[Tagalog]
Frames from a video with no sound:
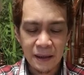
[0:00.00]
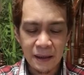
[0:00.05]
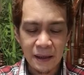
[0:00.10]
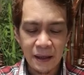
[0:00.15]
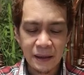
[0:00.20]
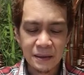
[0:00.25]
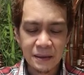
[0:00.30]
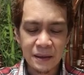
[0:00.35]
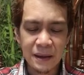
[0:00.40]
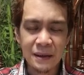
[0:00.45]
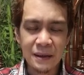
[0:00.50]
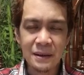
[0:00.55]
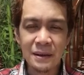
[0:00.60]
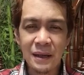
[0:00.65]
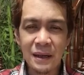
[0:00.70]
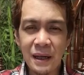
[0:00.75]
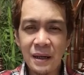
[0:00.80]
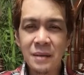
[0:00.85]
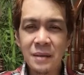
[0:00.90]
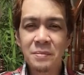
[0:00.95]
at
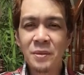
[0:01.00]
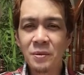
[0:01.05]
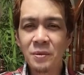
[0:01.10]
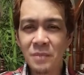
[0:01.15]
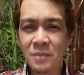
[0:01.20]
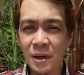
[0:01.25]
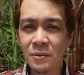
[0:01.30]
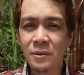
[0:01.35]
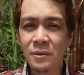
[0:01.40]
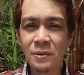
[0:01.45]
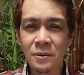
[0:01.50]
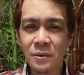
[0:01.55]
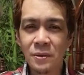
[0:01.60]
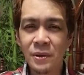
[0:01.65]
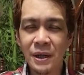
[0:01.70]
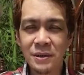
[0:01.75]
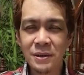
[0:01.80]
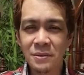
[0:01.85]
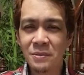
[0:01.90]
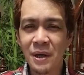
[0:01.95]
hindi mo
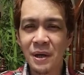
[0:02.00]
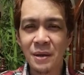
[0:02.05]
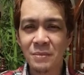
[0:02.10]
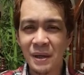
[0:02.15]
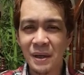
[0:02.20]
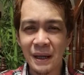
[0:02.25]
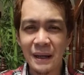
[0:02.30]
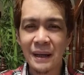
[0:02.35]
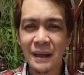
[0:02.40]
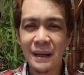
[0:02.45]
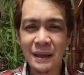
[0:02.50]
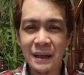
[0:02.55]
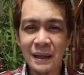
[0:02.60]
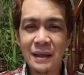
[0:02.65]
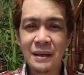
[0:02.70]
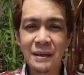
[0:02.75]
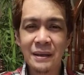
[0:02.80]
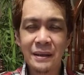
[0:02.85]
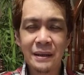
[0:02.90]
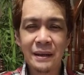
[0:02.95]
makukuha yung mga
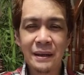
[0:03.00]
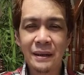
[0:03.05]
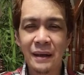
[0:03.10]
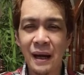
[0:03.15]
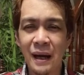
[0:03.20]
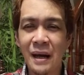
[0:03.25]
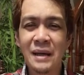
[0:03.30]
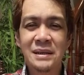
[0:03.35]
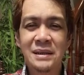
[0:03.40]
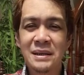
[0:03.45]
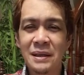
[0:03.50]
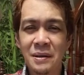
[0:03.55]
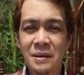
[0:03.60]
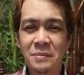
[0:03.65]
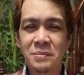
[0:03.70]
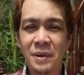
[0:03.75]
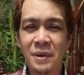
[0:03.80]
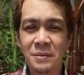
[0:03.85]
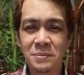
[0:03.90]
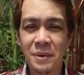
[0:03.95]
malalaking klase
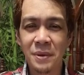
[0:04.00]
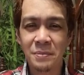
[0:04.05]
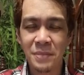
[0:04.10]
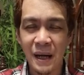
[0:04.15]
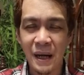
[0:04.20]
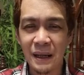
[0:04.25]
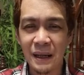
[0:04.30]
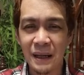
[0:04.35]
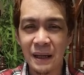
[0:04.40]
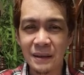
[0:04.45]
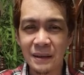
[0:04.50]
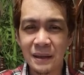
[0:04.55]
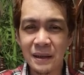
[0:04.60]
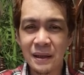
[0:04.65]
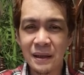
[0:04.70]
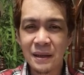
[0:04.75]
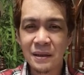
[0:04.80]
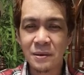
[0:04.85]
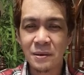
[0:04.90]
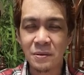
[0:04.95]
ng pagpapala
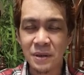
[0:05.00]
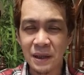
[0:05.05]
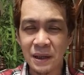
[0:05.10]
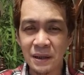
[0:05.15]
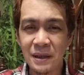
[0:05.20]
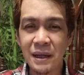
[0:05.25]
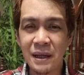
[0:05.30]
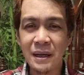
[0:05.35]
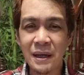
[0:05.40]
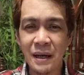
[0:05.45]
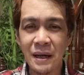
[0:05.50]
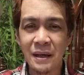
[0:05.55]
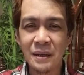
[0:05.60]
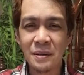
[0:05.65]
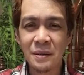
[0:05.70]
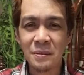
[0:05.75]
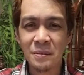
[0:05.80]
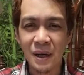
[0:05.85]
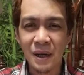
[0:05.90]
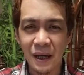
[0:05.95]
kung hindi
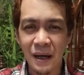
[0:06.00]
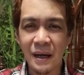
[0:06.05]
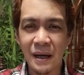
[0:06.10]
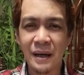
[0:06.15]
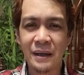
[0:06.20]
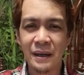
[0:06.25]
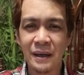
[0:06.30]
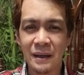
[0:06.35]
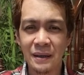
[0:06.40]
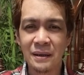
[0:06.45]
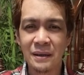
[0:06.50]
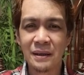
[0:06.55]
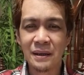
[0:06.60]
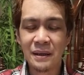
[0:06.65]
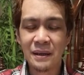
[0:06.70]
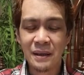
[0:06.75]
ka mag-aaral.